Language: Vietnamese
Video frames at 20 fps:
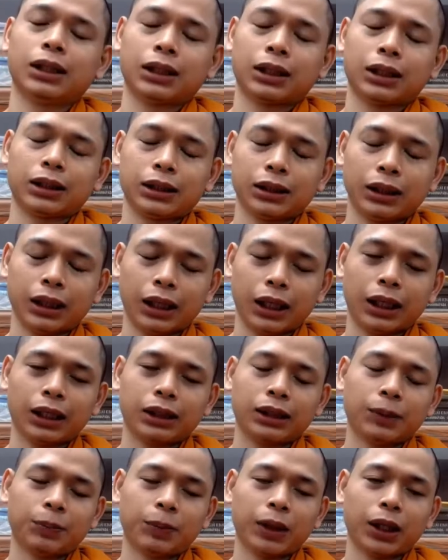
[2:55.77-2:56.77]
cái thứ
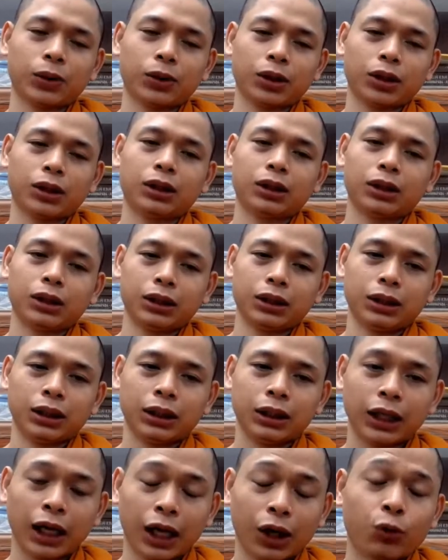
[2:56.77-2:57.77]
hai tiếp theo đó
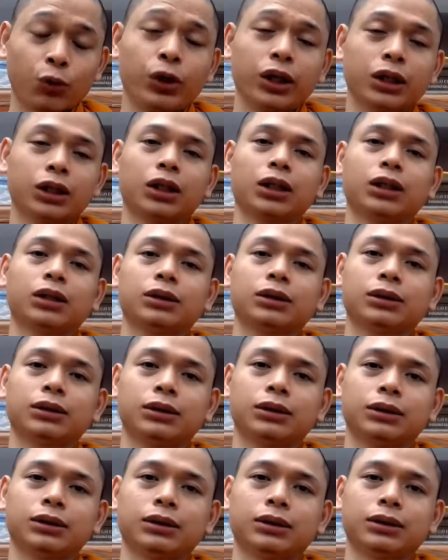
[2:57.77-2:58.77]
giải quyết nó
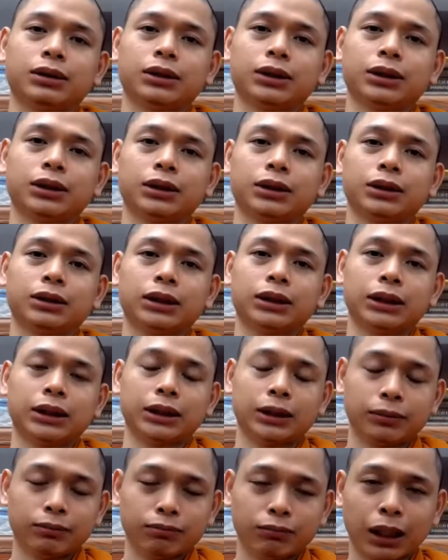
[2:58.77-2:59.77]

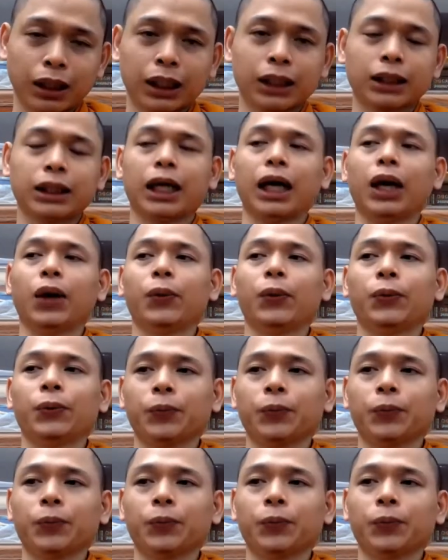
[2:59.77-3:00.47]
bằng cách nào